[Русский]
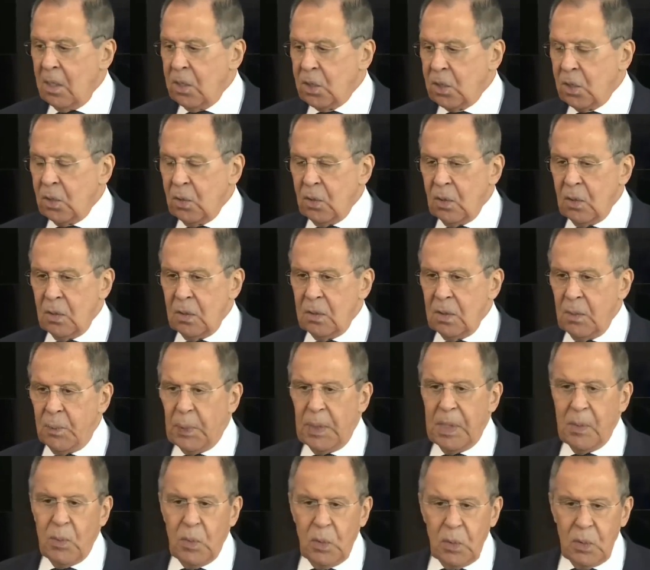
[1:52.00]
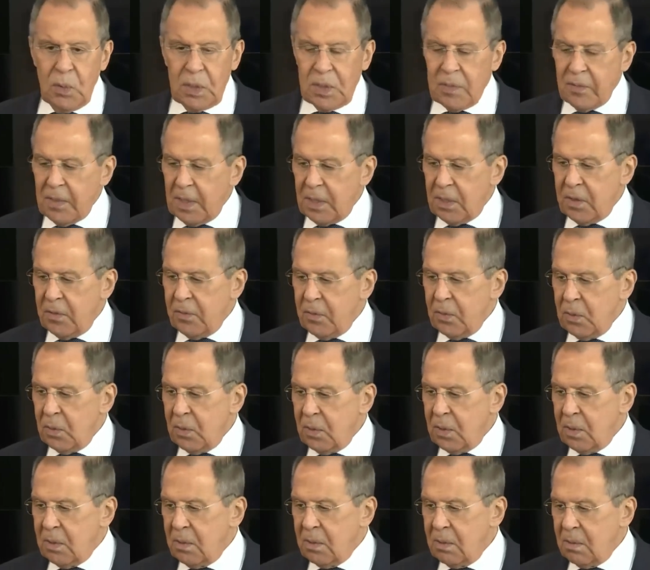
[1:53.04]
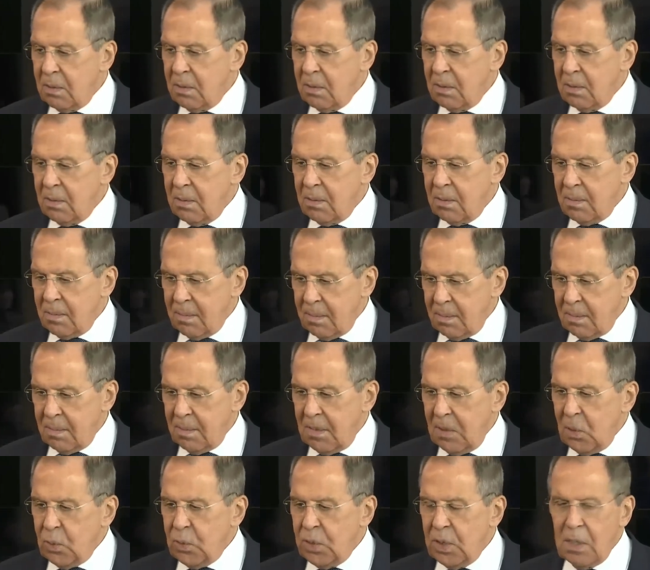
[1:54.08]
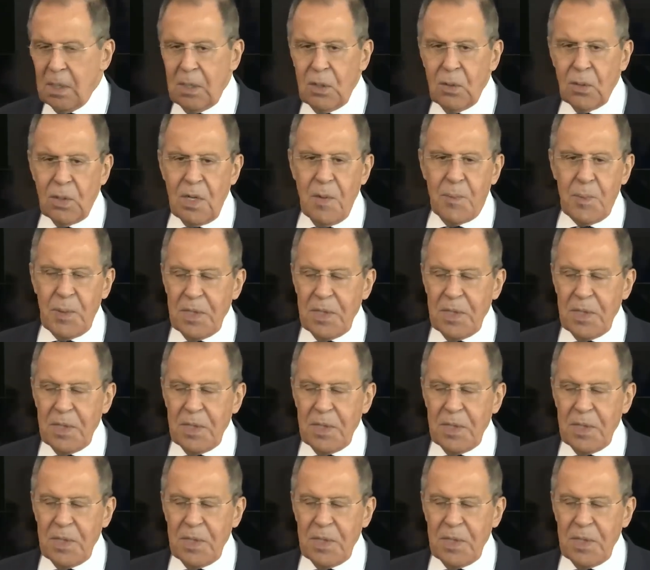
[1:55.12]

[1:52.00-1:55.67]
что напрямую связывают э, люди, которые